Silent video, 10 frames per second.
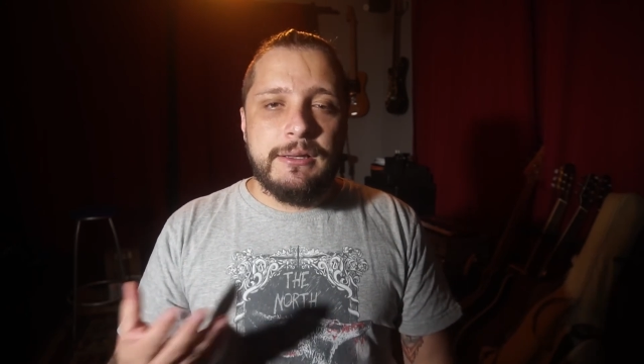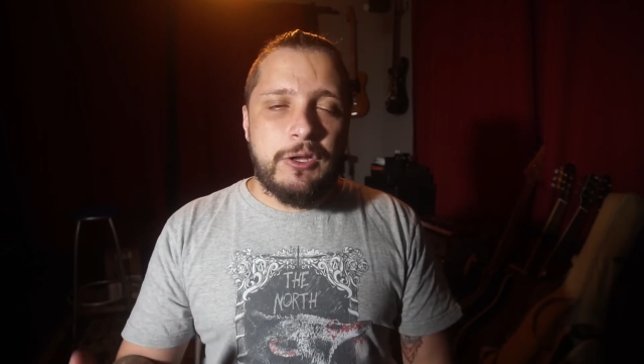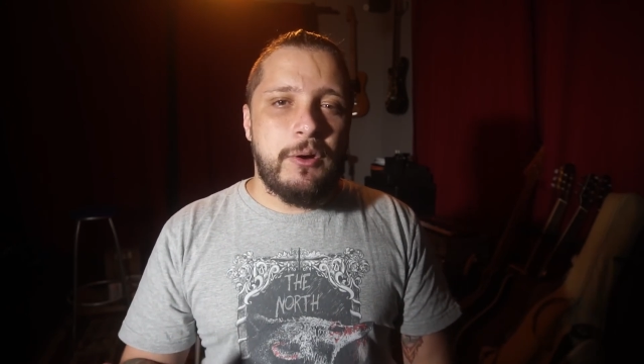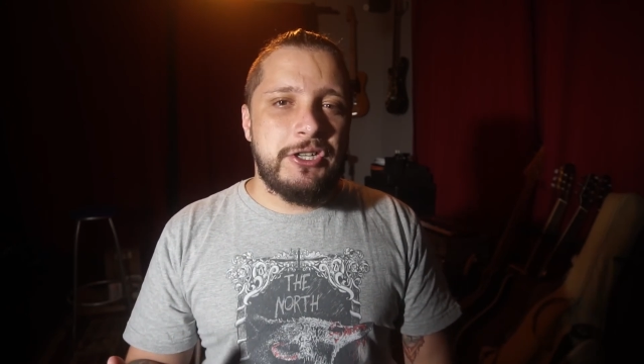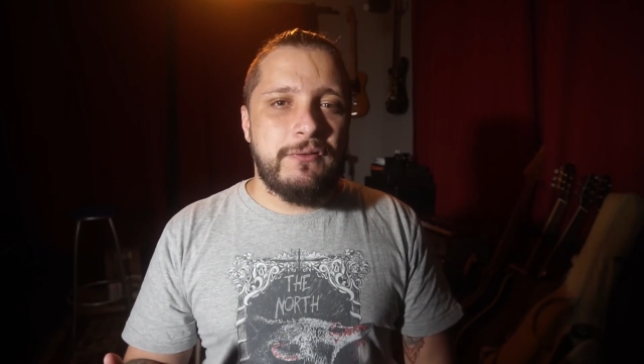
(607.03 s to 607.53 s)

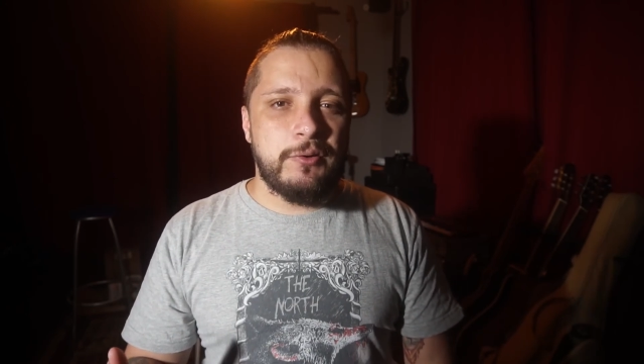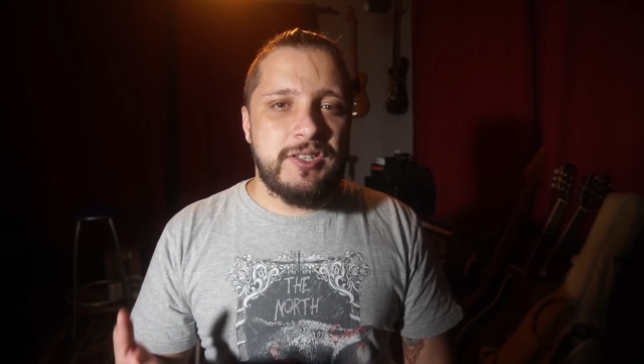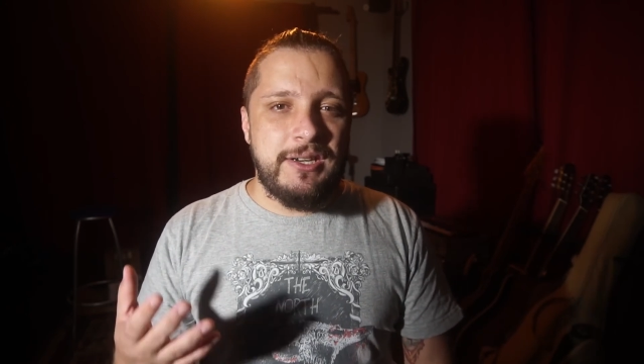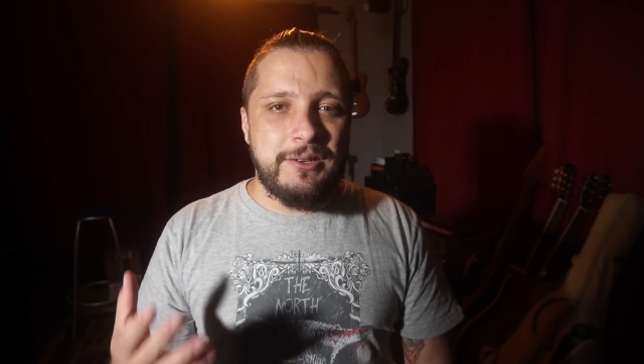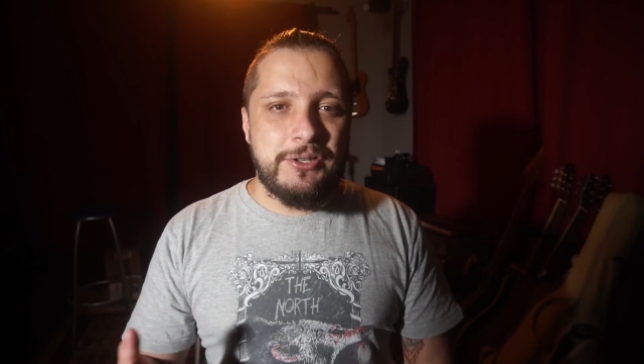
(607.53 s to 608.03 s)
então ativar o
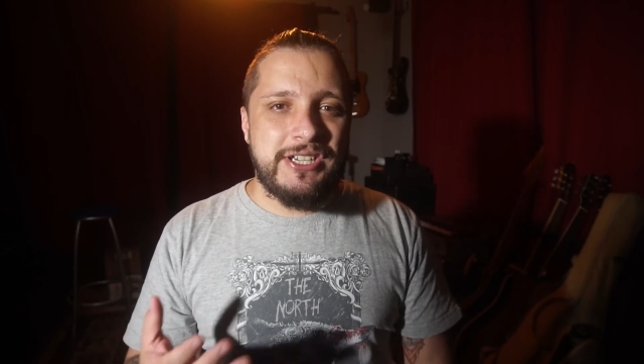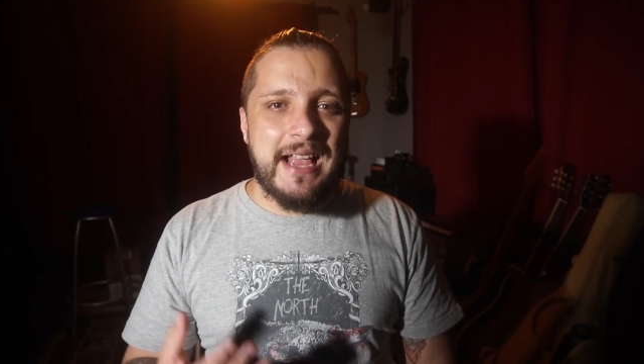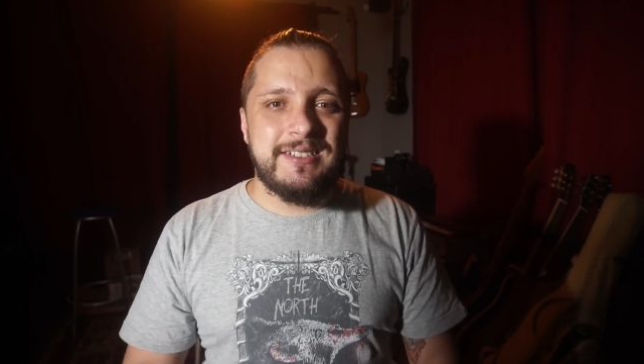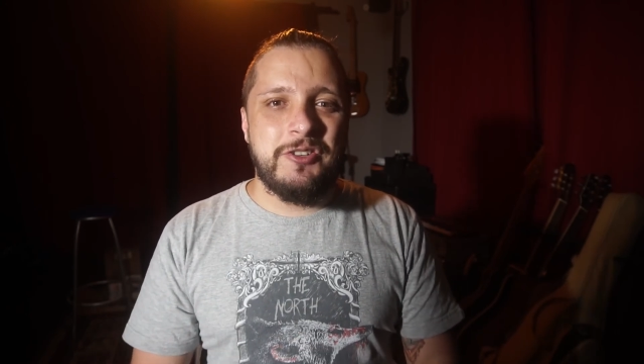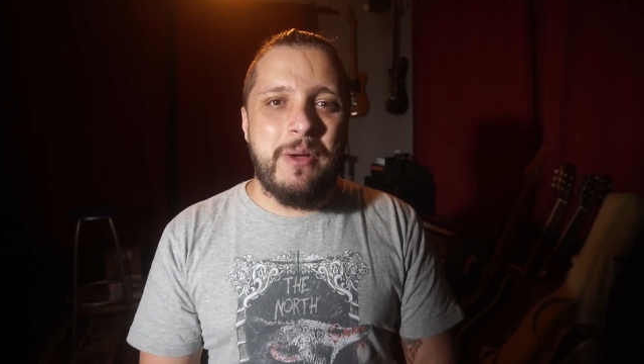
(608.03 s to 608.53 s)
sininho não
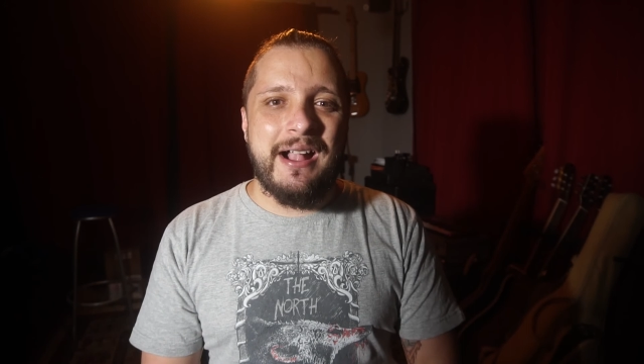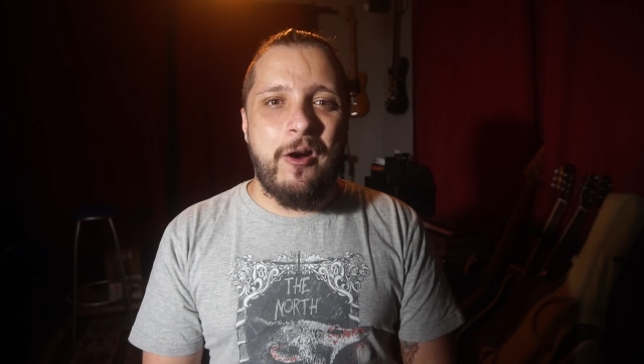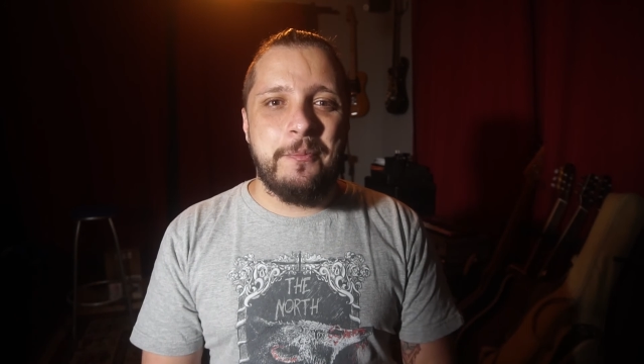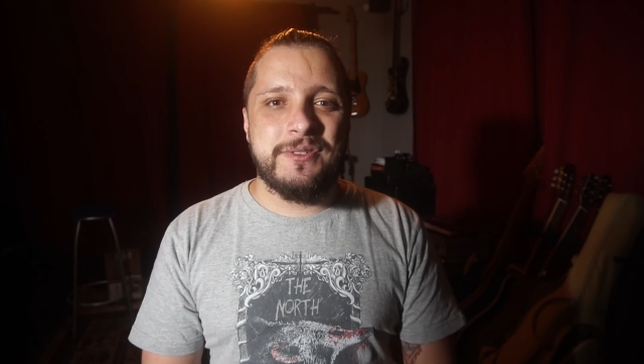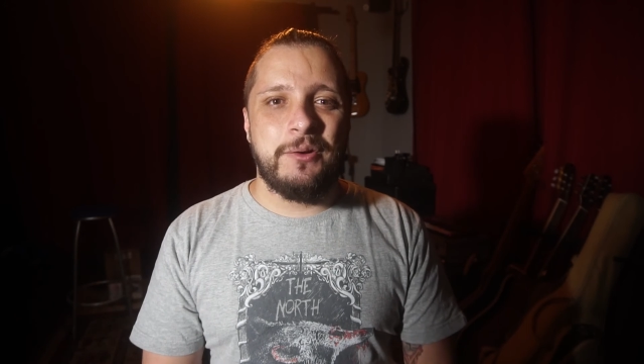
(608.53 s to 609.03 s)
esquece de marcar
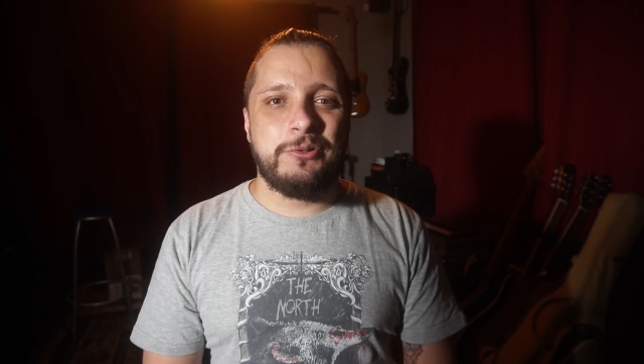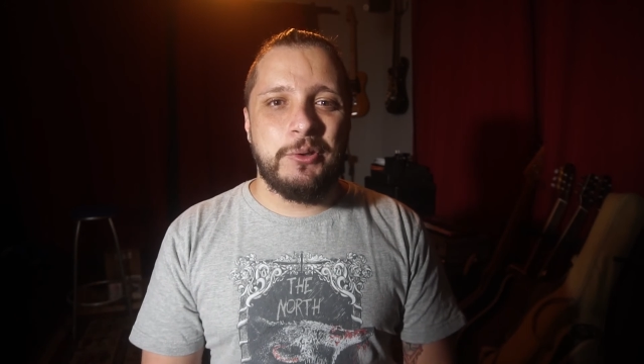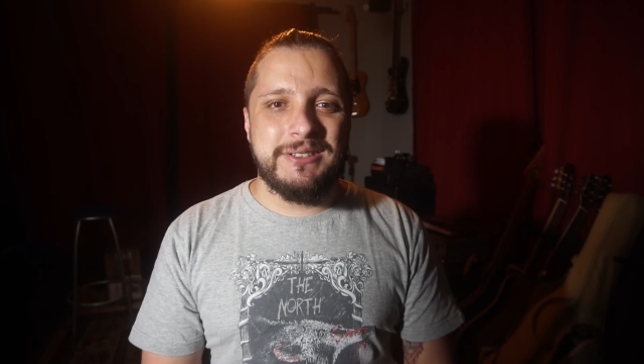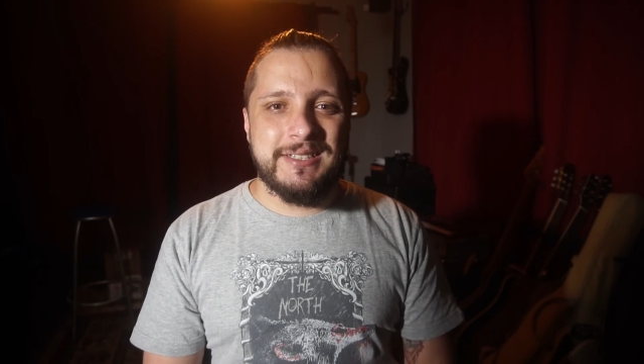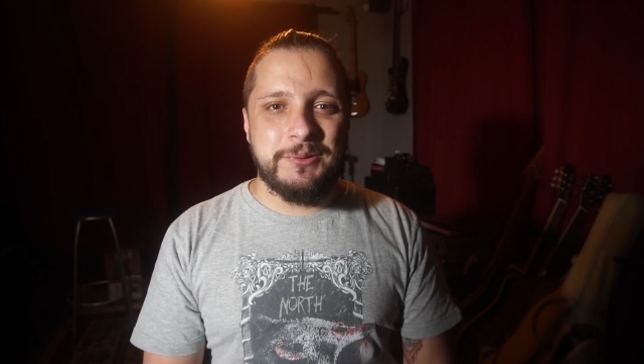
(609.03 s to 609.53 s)
a opção
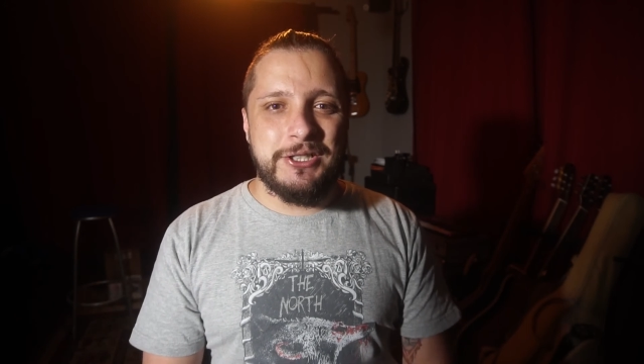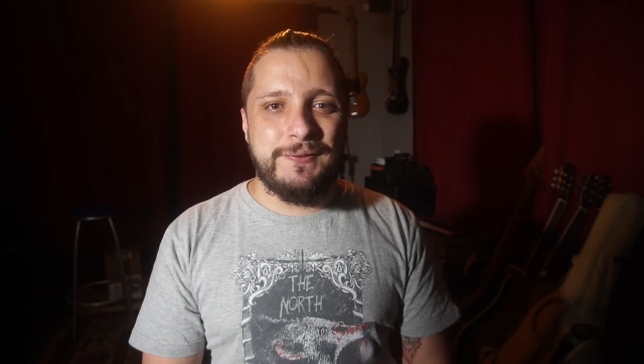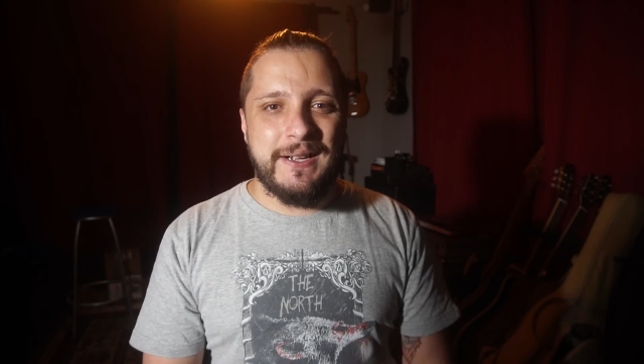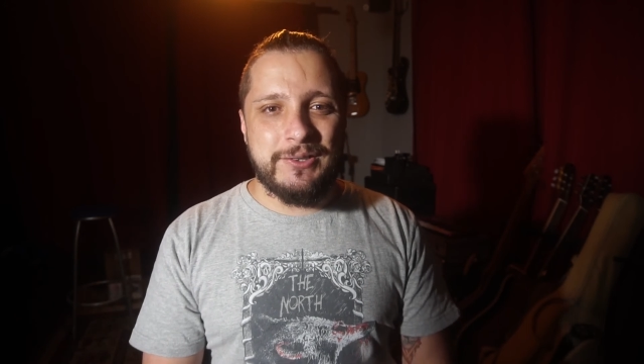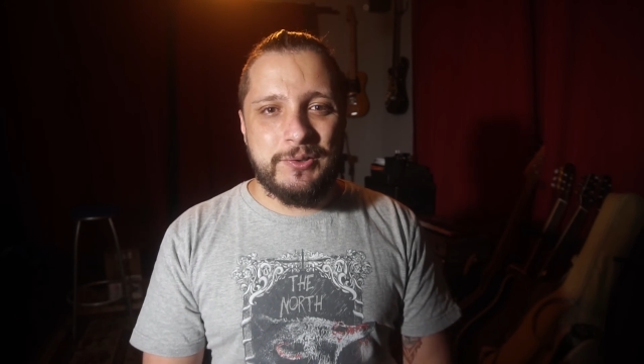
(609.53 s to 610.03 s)
todas as
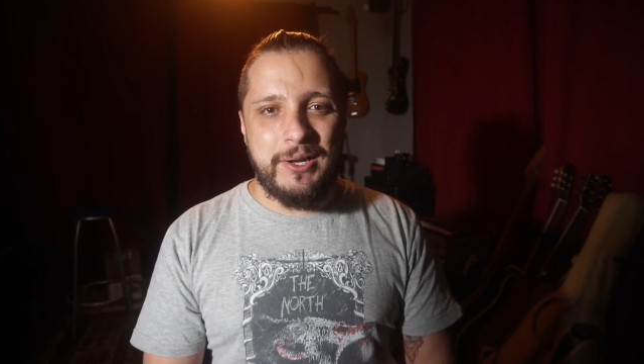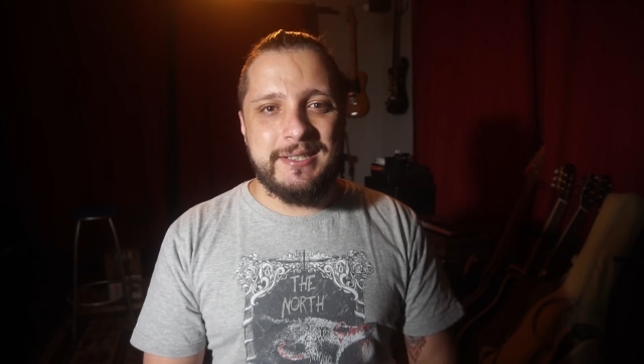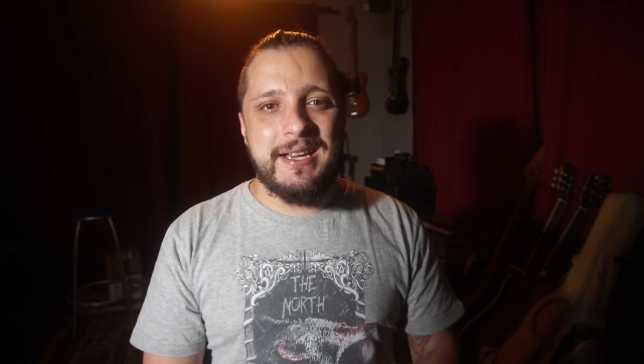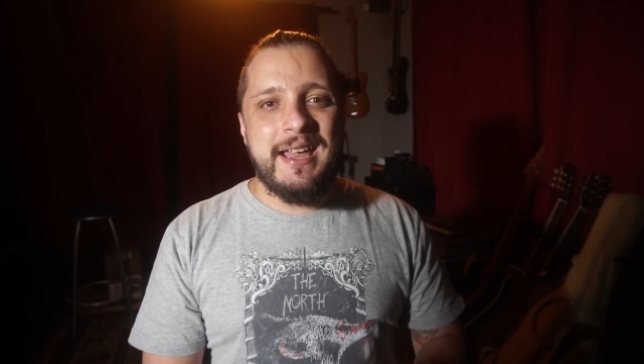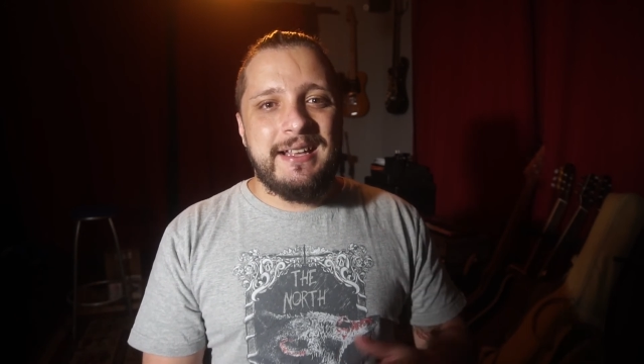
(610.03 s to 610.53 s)
notificações.